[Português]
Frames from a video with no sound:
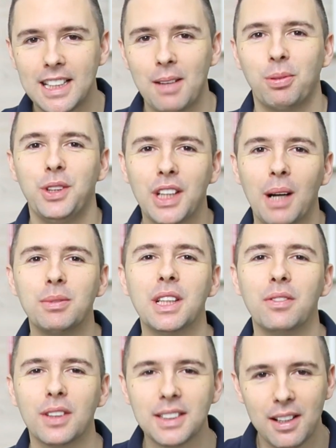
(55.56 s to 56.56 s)
exemplo, digamos
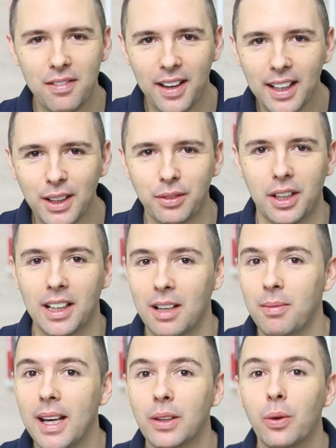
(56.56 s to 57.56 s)
que você venda um
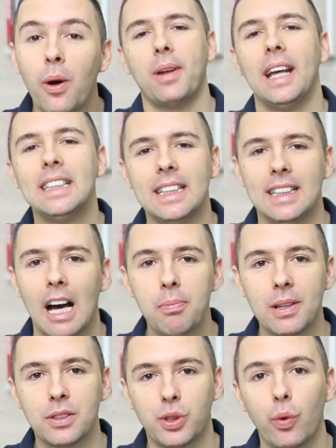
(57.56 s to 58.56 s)
treinamento para ensinar
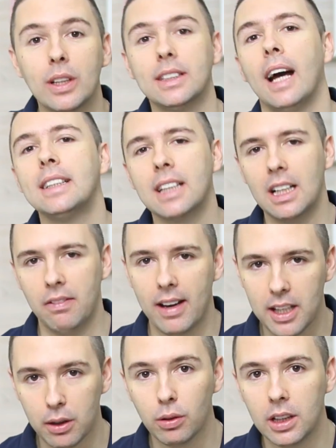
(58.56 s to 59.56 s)
pessoas a
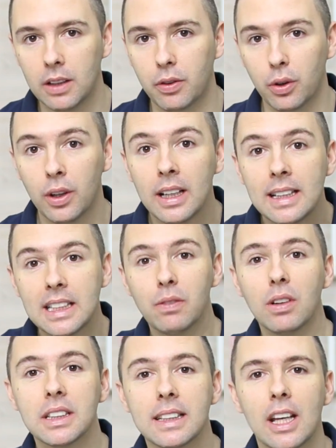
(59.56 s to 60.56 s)
escreverem um livro. Se
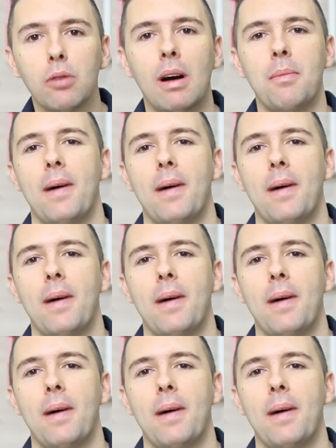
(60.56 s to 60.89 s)
você tem uma